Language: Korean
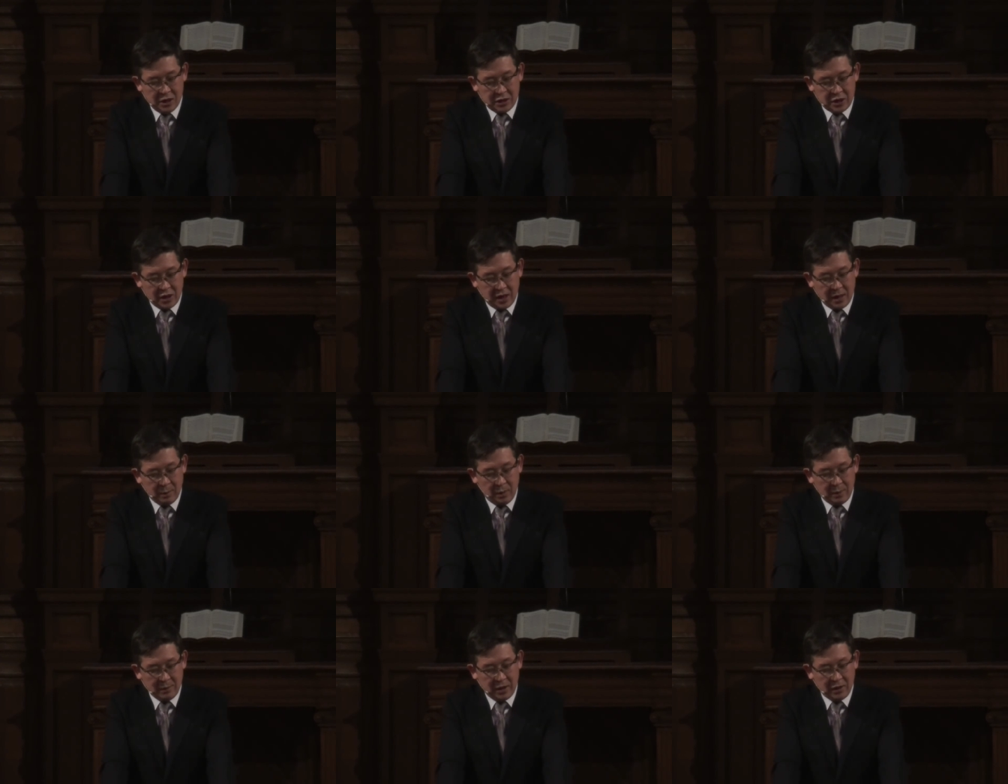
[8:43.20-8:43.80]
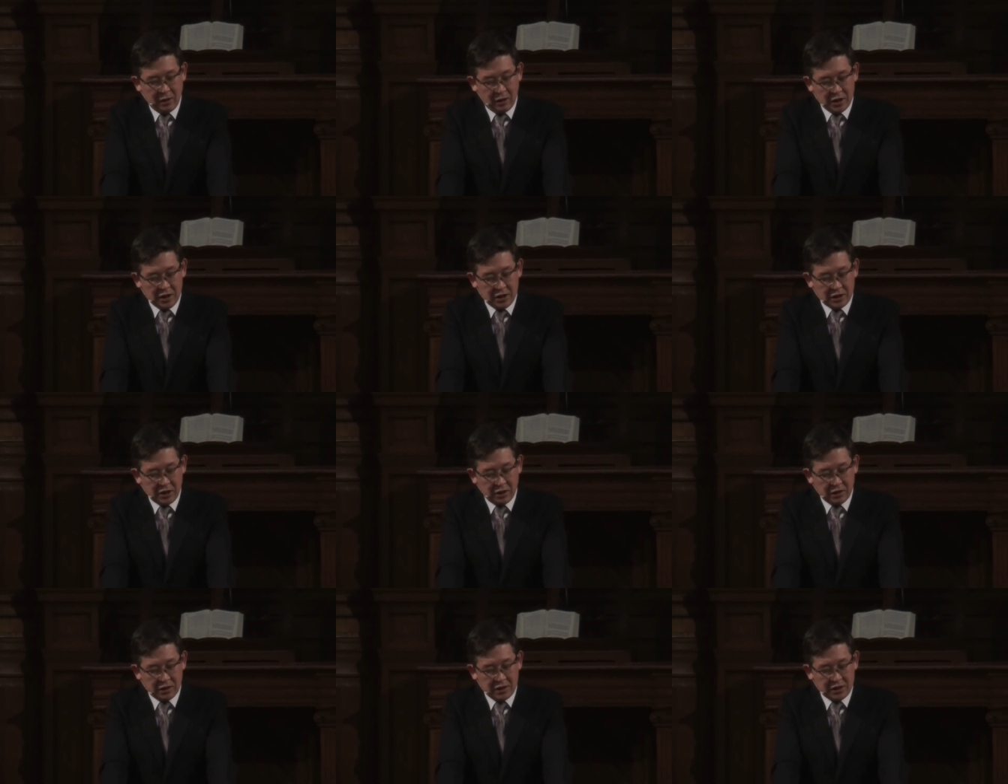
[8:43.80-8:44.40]
오늘 1절에 보면
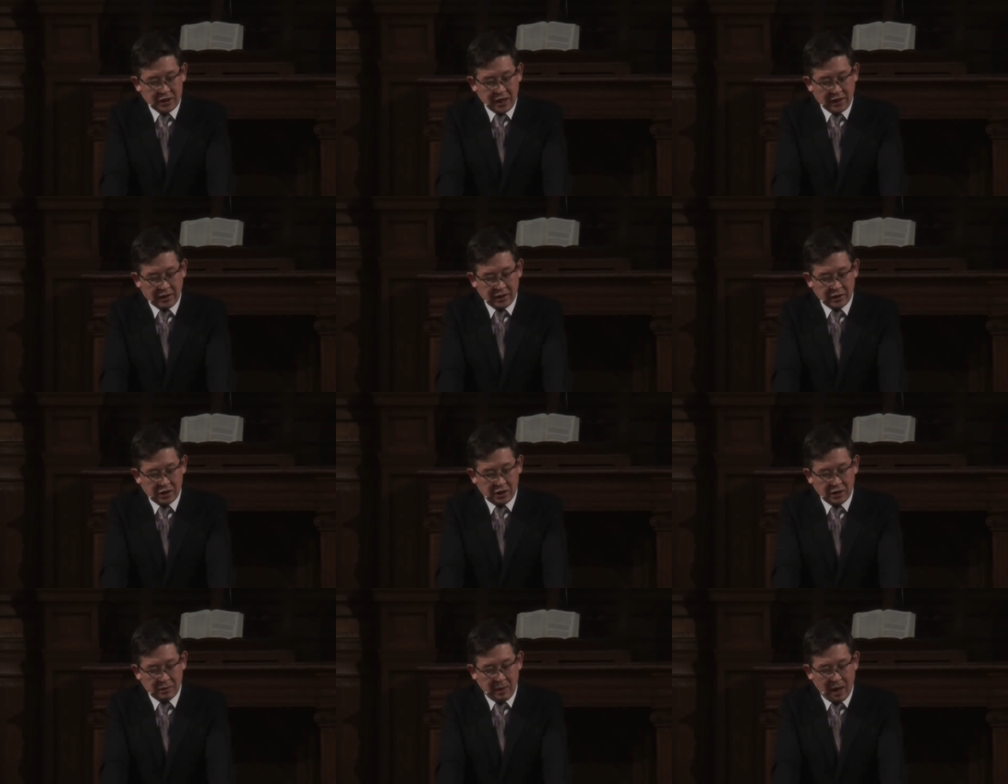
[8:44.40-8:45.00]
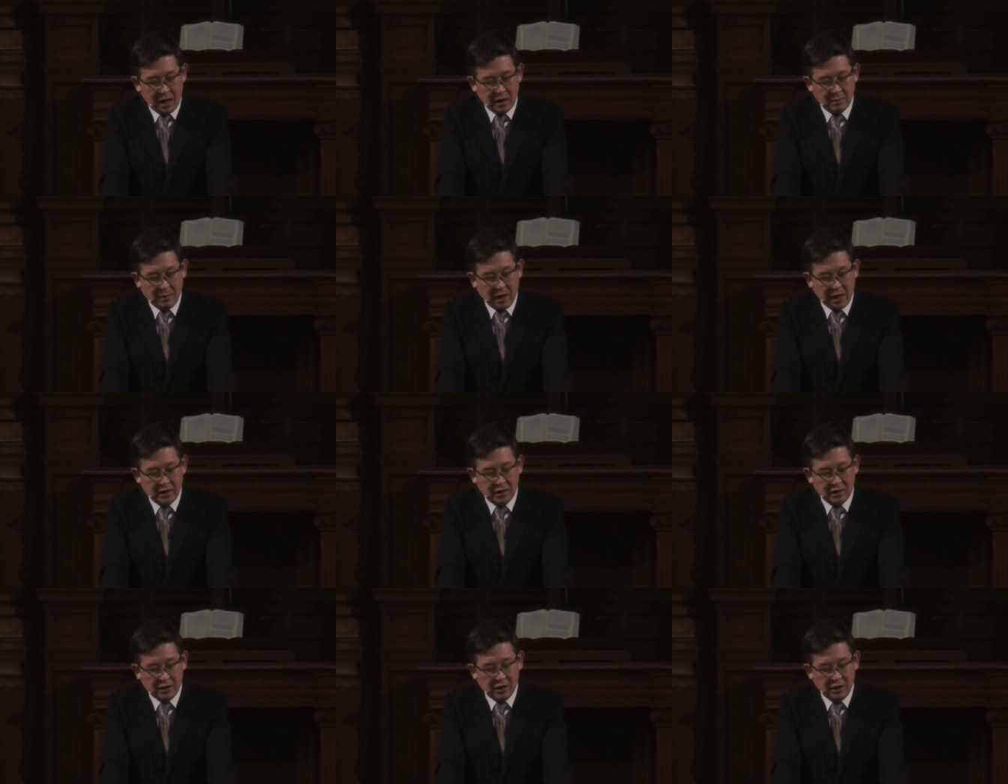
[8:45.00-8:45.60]
어리석은 자는 그
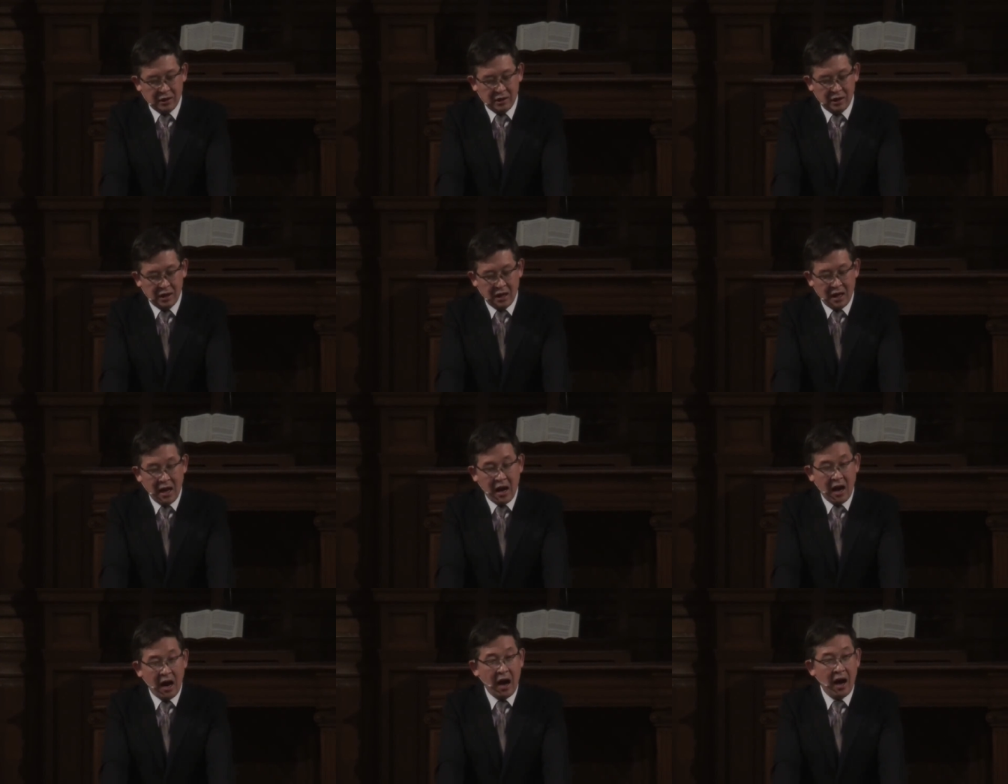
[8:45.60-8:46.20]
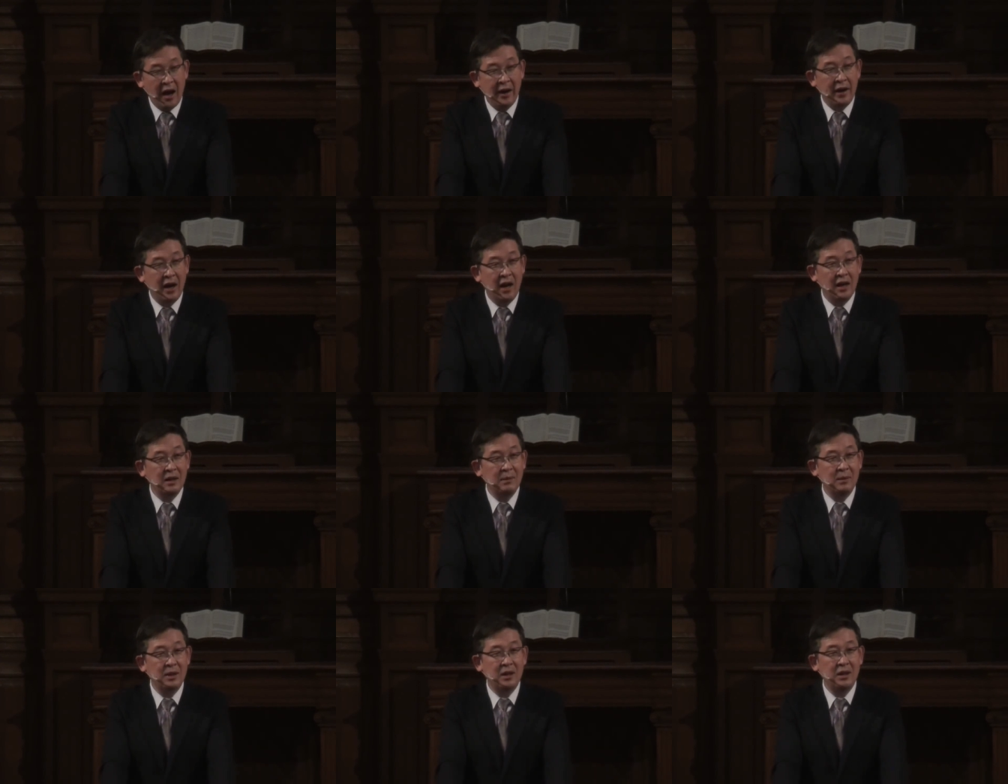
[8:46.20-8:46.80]
마음에 이르기를
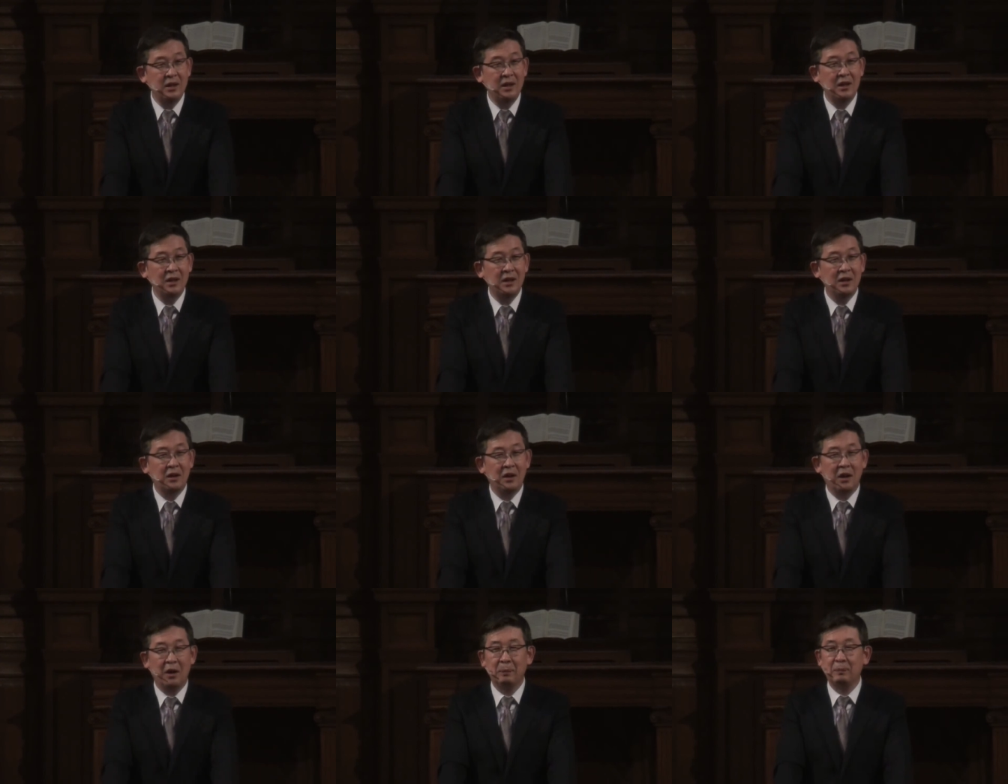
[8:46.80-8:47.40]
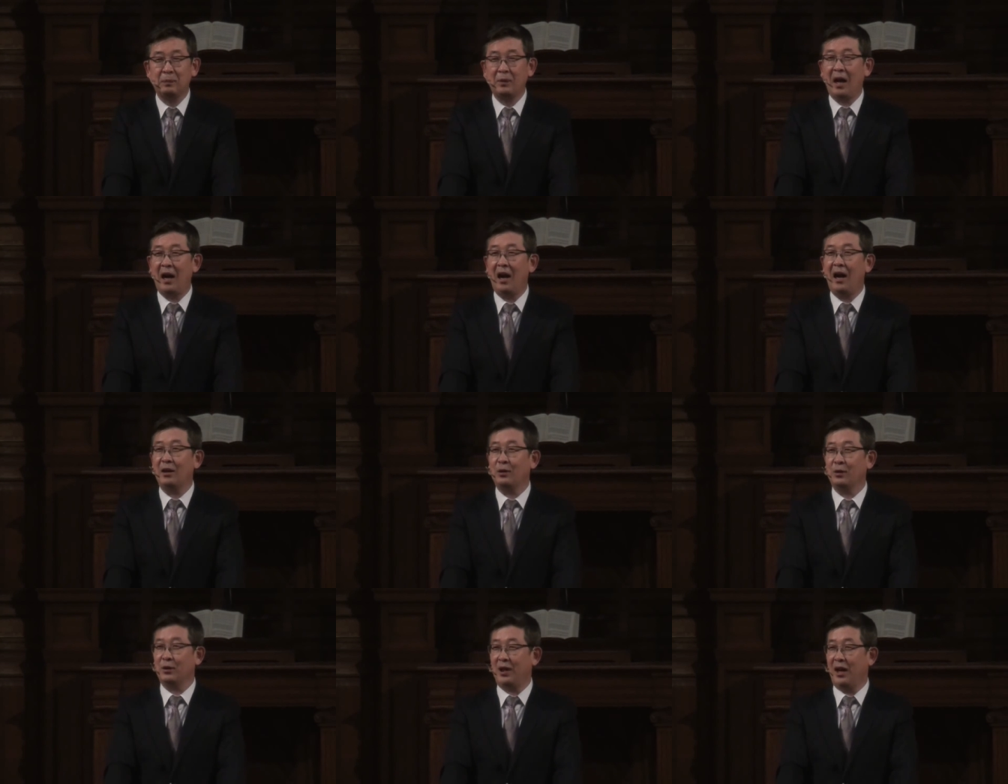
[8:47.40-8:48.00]
하나님이
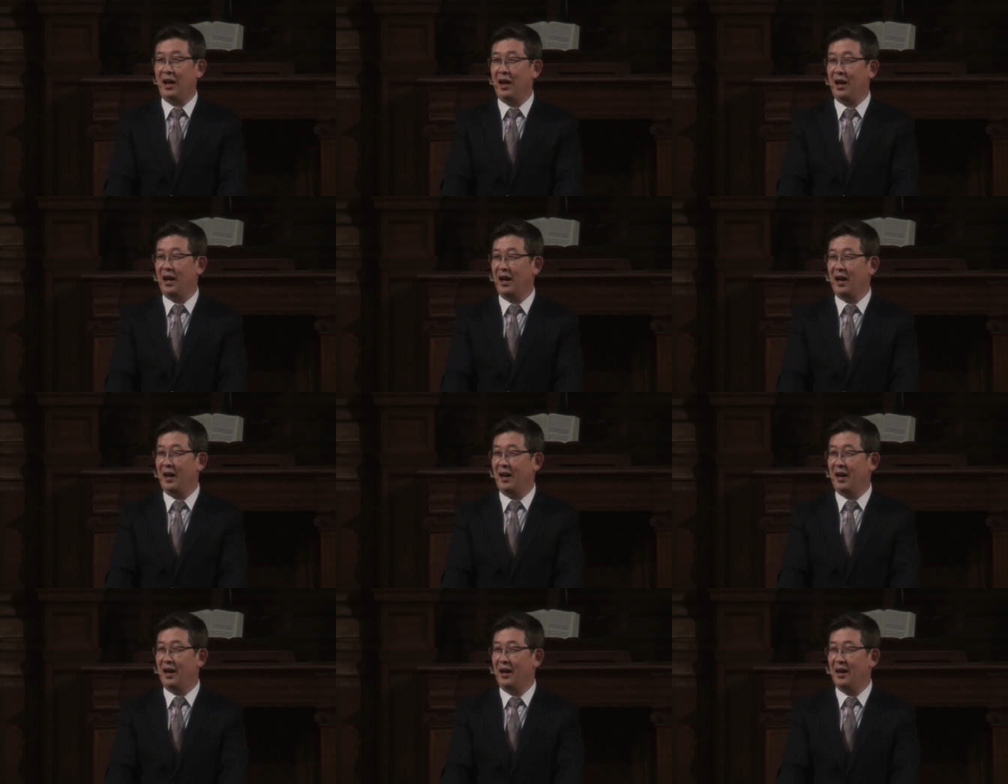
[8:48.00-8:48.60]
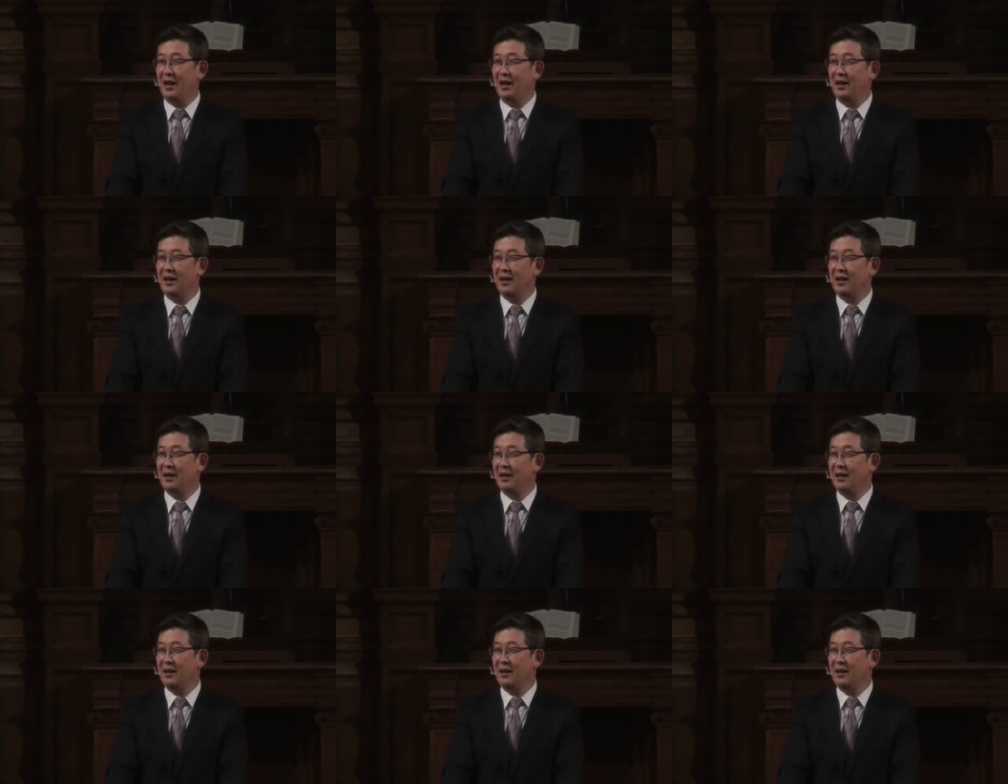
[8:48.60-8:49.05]
없다 하도다.